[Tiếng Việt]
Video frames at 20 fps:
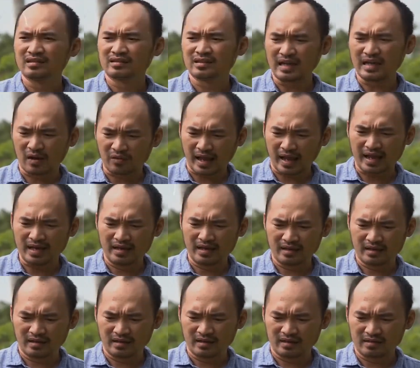Đi đâu vậy?
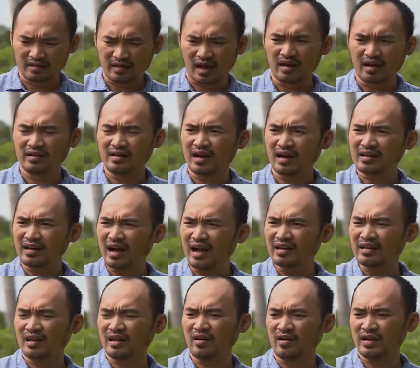Trời đất
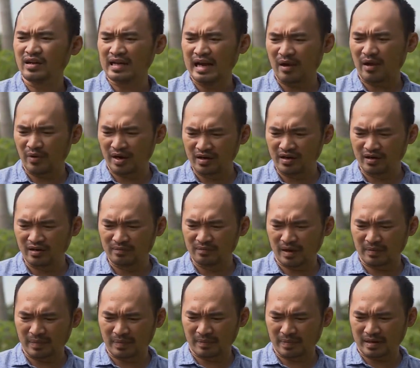ơi, tao nói đi ra ngoài đường
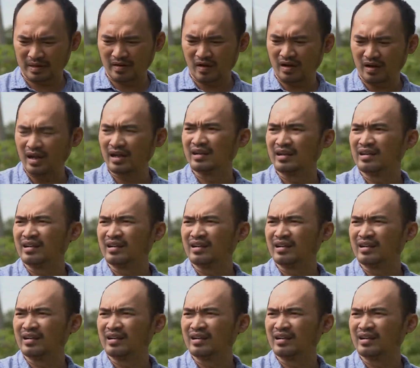mà mà mà coi coi